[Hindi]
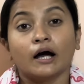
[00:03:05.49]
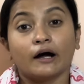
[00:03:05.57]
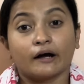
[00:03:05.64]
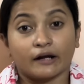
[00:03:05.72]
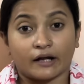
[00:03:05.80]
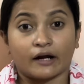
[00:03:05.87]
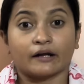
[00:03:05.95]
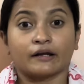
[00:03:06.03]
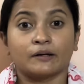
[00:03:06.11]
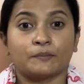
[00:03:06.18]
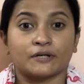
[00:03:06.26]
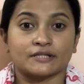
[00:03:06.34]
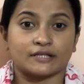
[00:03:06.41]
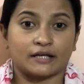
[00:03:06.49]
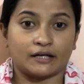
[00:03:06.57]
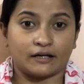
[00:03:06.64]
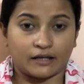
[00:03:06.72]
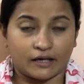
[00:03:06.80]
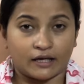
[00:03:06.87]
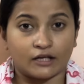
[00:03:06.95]
अगर हंड्रेड
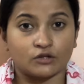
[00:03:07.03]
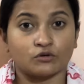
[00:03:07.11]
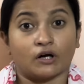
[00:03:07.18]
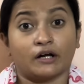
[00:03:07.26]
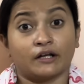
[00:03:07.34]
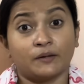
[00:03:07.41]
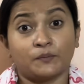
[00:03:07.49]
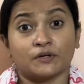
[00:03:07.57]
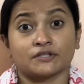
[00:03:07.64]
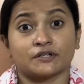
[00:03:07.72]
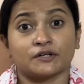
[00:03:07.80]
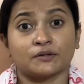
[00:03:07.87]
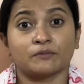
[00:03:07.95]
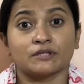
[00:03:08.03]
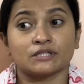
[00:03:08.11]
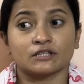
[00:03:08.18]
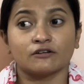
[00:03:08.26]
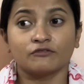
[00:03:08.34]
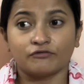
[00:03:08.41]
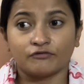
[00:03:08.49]
परसेंट हैं तो हंड्रेड परसेंट में
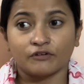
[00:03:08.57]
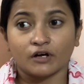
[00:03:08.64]
सिर्फ